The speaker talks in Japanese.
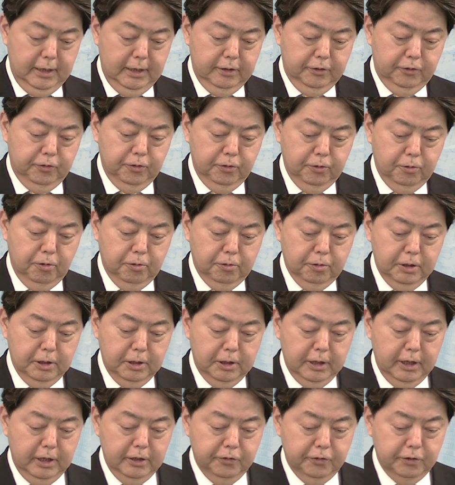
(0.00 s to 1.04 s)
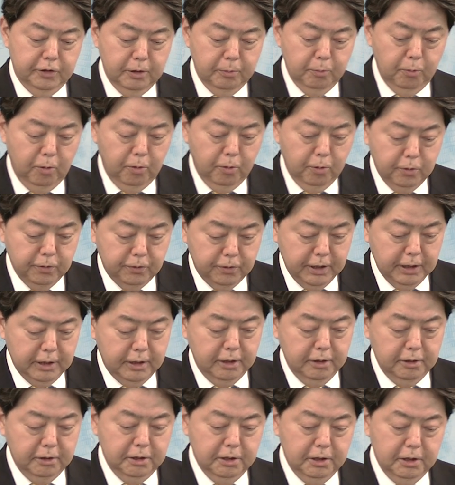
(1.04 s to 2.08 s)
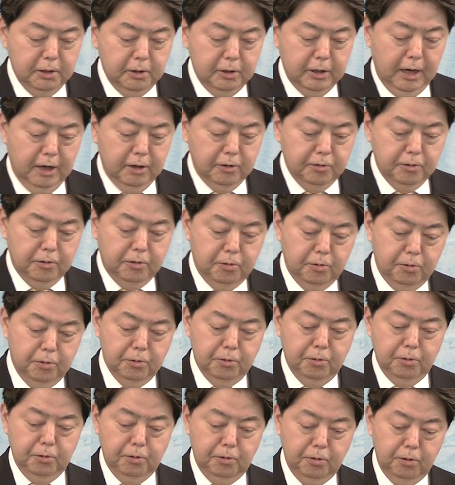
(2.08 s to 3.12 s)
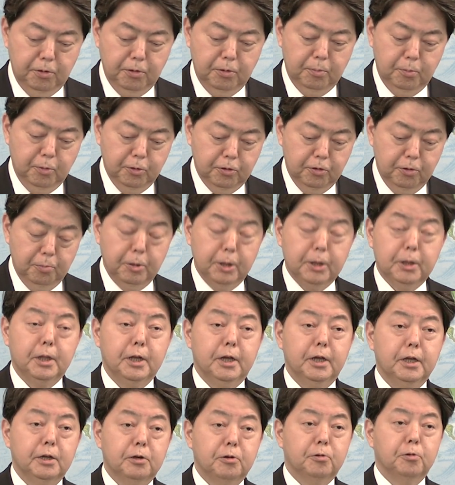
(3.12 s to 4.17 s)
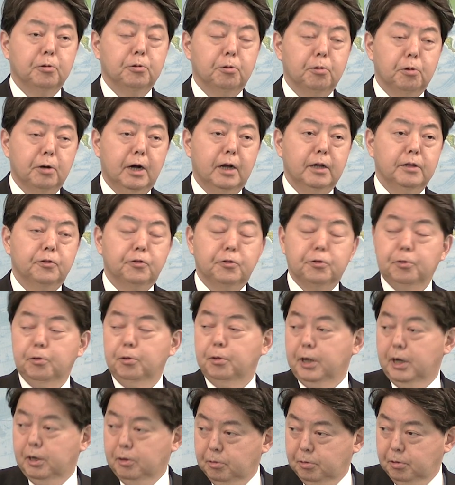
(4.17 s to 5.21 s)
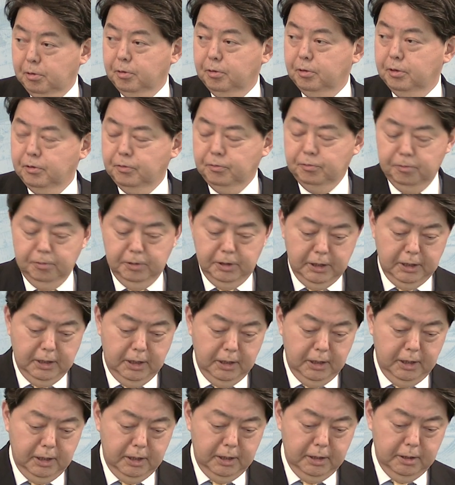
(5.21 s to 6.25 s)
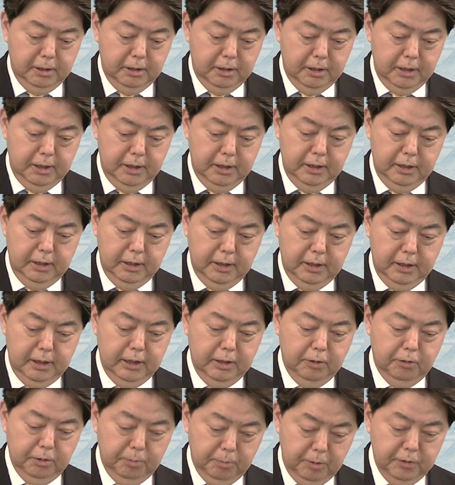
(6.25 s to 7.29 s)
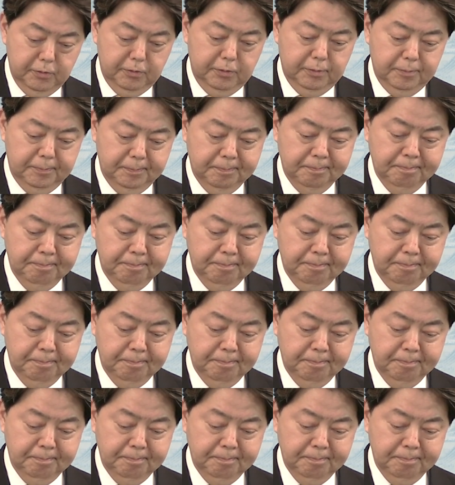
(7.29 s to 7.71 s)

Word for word: 中国に対しても責任ある行動を求めていくことが重要であるというふうに考えております。